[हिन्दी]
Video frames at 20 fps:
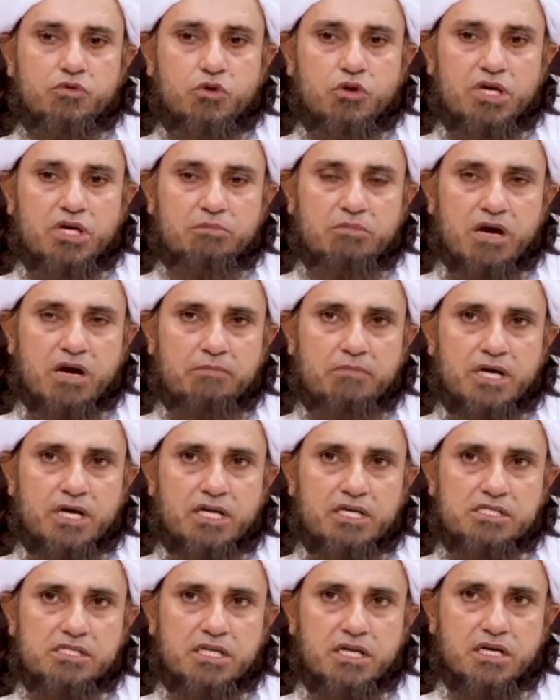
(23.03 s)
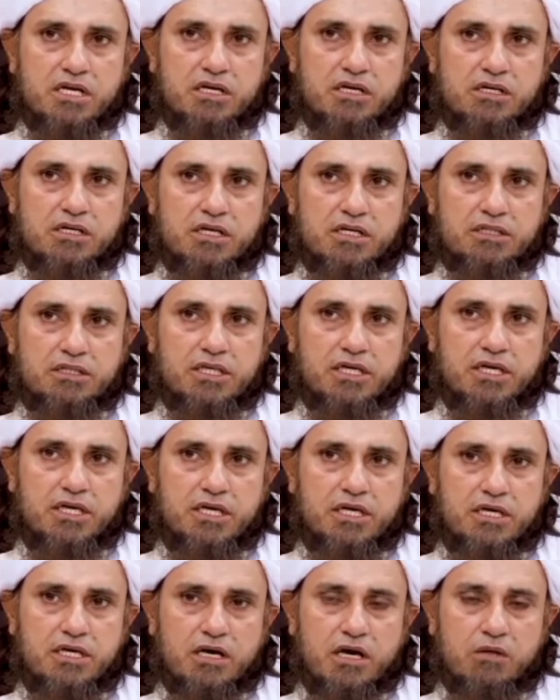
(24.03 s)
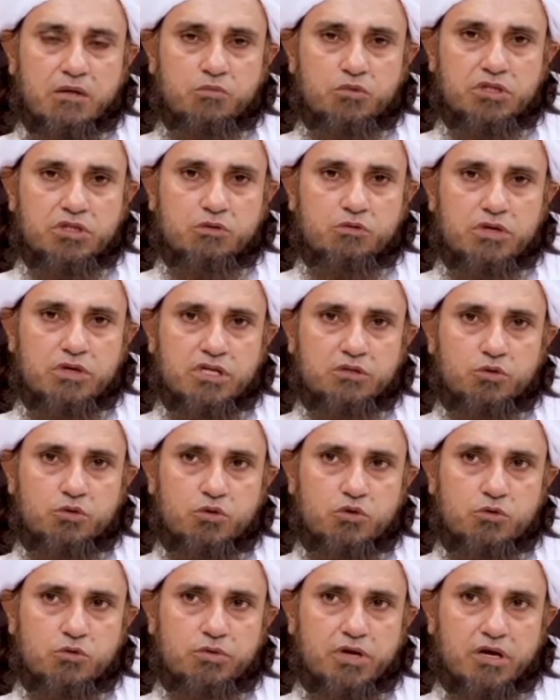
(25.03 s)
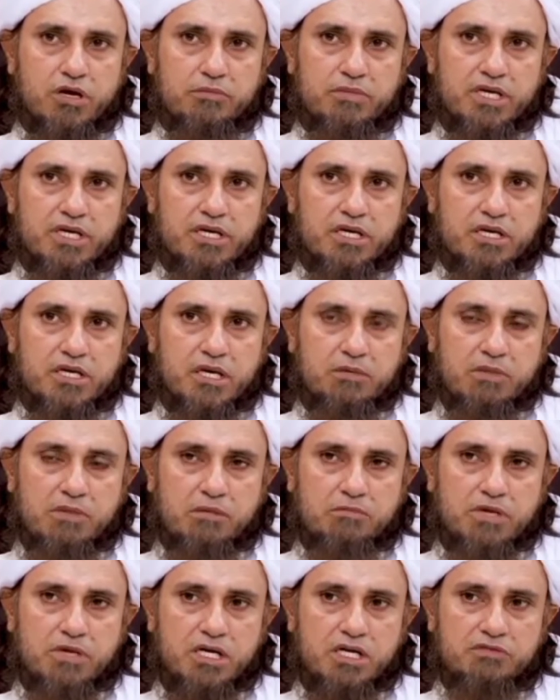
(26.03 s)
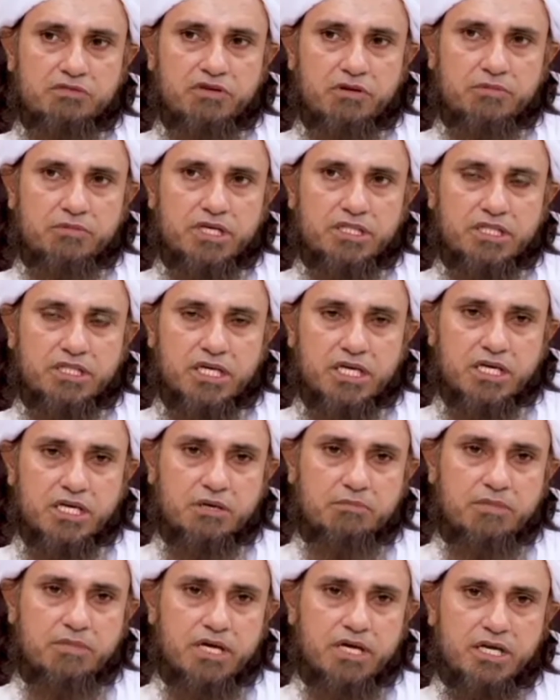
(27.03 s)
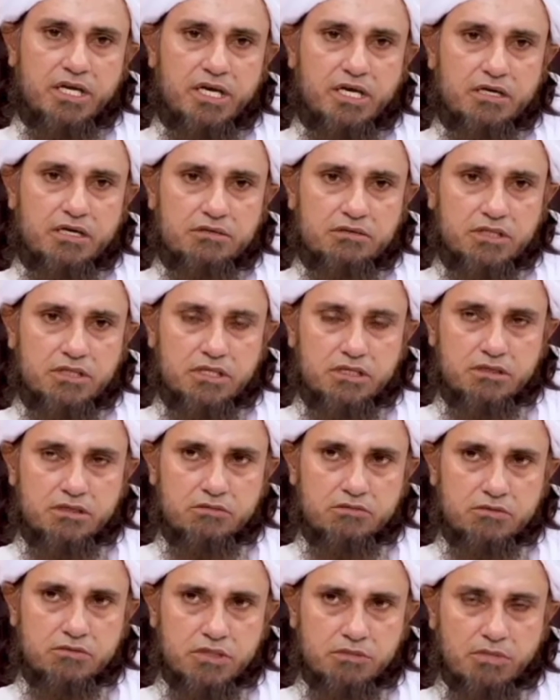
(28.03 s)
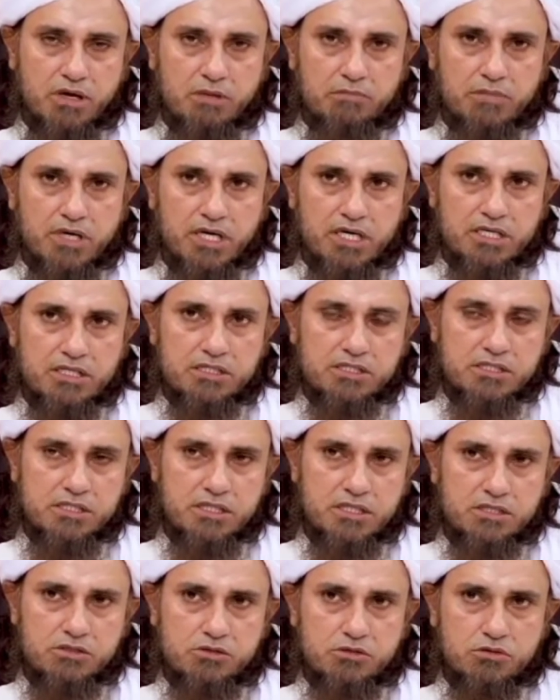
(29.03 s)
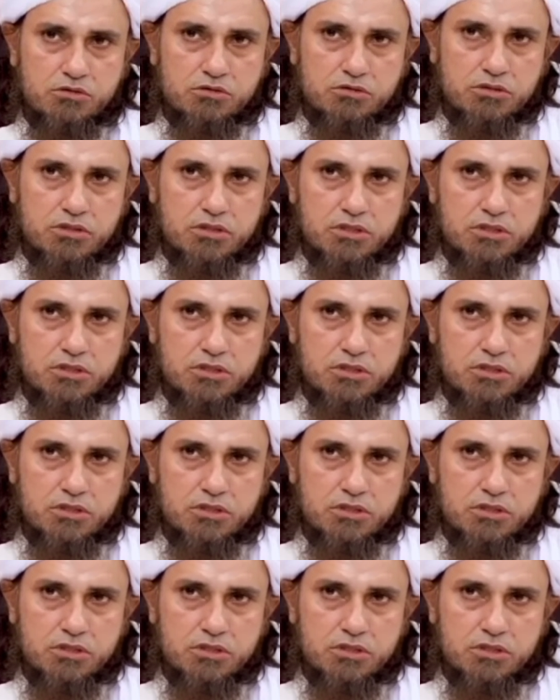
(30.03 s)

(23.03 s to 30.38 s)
वो इमाम मालिक से नकल करते हैं अलमुदवनतुल्कुबरा में कि इमाम मालिक फरमाते हैं कि मैंने यानी इमाम मालिक से जो